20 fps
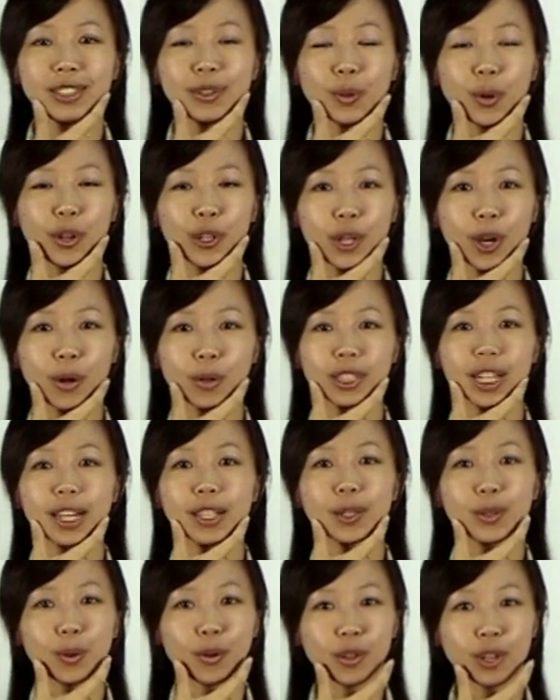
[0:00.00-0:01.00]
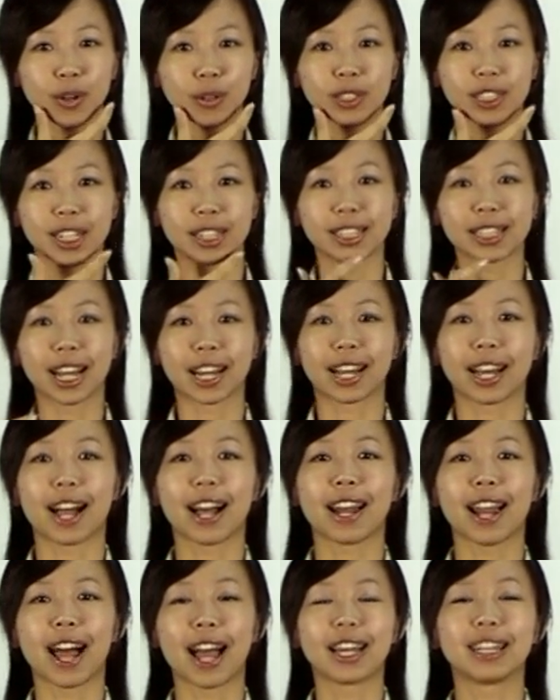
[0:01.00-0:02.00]
左右向左右伸展
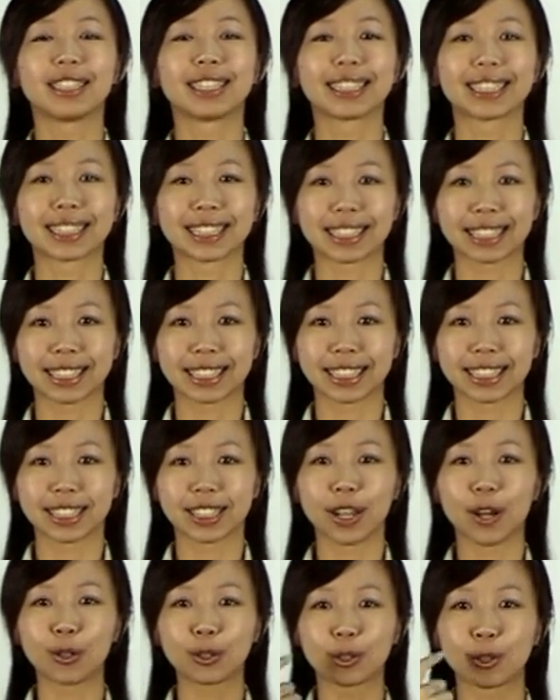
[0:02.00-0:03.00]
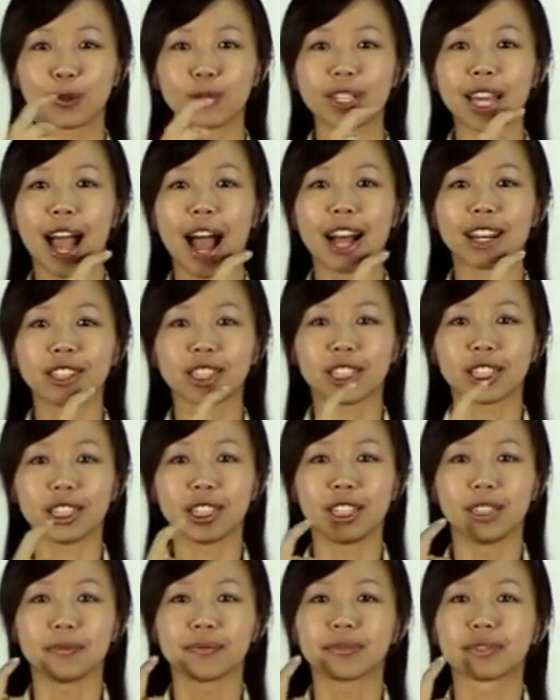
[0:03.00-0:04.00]
开来，露出牙
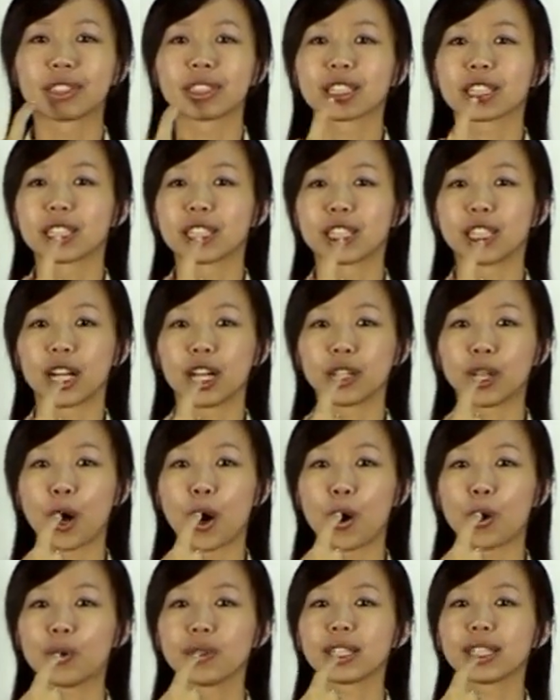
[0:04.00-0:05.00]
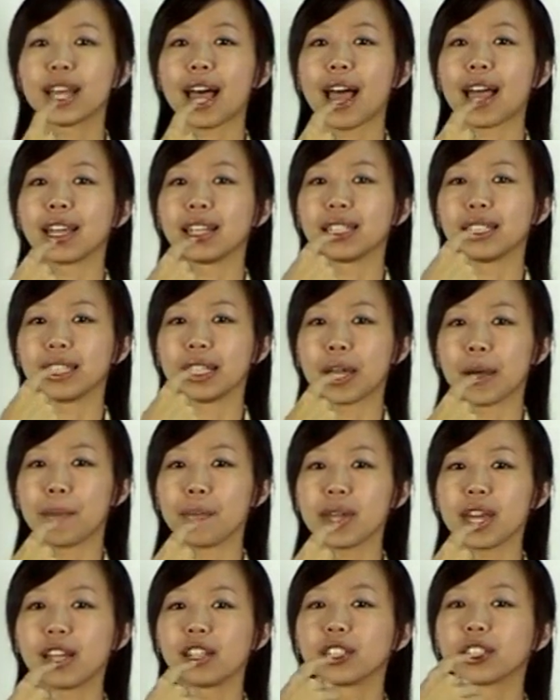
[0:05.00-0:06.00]
齿，舌头在
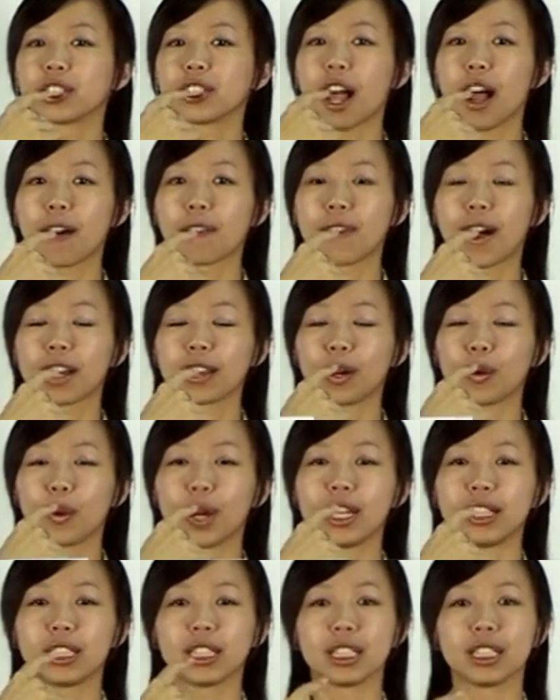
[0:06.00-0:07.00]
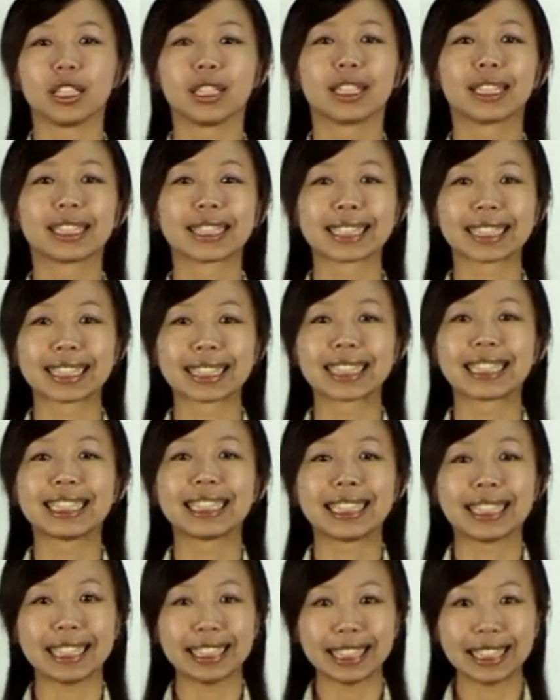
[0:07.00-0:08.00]
前面上方的位置。
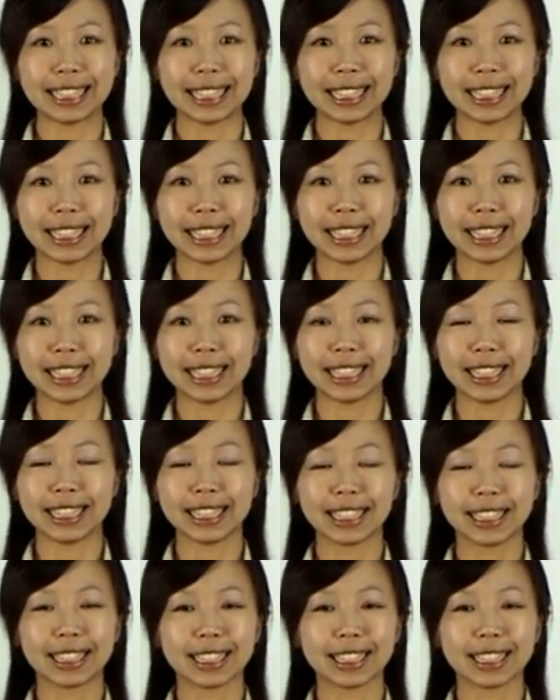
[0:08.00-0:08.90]
一，